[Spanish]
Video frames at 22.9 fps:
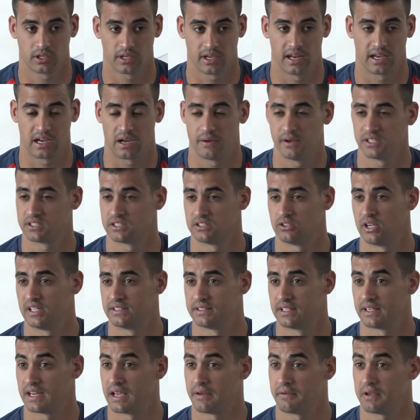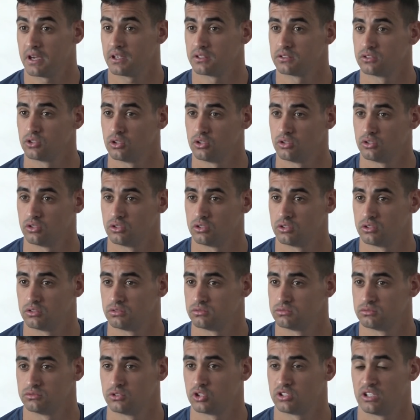la cabeza no la tenía bien,
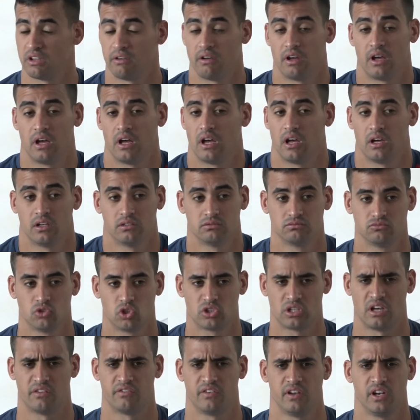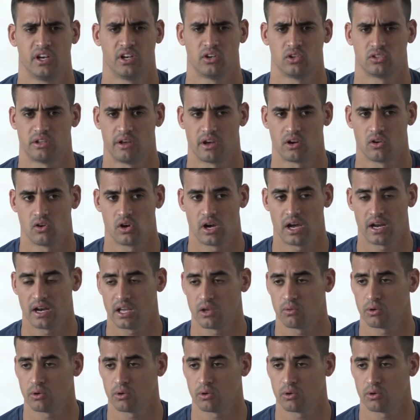no, estaba, no estaba feliz, no estaba con ganas